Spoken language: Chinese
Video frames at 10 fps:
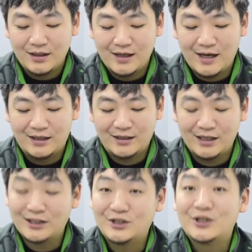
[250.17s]
哎呀，这
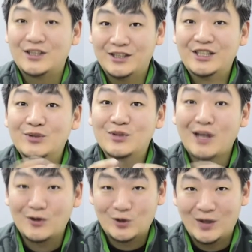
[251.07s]
个这只能进入
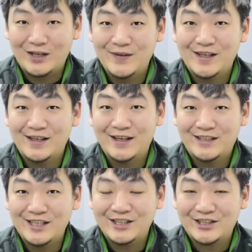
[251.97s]
倒数了，因为刚才
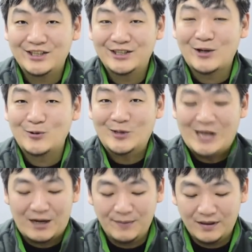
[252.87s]
这已经是倒数第
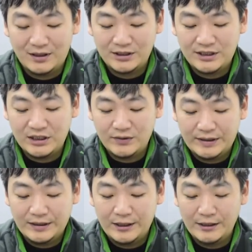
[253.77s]
二名了，是奇瑞
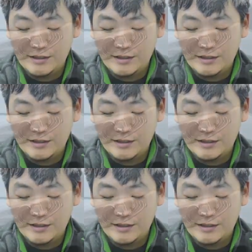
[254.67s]
的 E